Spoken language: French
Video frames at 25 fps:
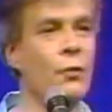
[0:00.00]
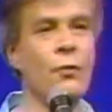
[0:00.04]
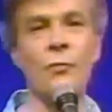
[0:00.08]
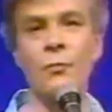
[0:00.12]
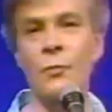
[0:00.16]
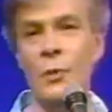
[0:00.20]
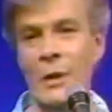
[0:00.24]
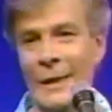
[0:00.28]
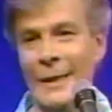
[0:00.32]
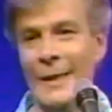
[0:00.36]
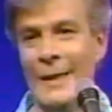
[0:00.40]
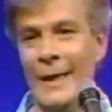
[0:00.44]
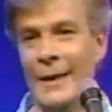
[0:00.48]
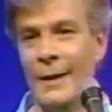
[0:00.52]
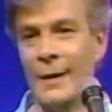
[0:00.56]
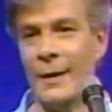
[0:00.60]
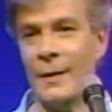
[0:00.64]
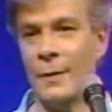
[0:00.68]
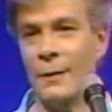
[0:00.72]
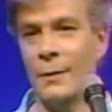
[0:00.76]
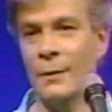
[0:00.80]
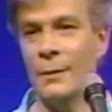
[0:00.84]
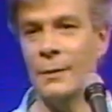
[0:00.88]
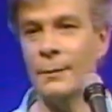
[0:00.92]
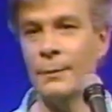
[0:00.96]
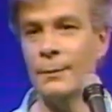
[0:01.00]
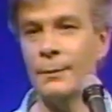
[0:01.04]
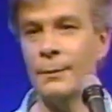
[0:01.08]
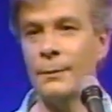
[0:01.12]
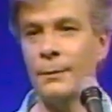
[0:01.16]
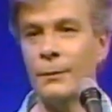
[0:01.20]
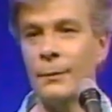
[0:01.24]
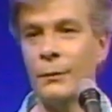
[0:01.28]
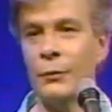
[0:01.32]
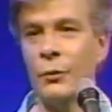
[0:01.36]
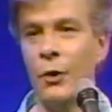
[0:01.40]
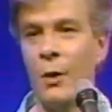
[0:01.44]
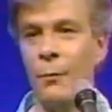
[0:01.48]
c'est humiliant, ça.
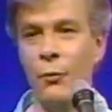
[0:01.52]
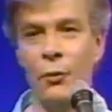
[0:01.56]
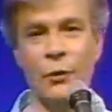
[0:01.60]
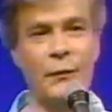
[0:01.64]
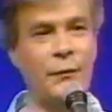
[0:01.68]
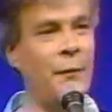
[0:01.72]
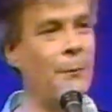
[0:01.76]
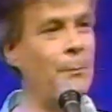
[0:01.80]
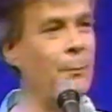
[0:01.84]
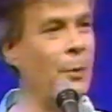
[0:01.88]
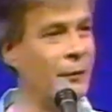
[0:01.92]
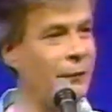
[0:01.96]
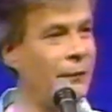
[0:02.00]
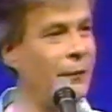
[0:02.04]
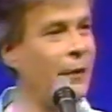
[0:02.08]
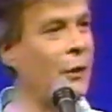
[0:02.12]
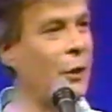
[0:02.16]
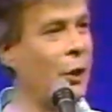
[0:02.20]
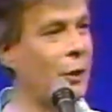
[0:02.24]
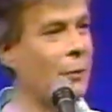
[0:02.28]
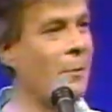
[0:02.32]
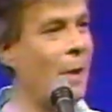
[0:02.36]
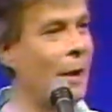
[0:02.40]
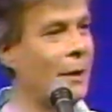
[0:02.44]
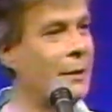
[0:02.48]
T'as beau faut pas te faire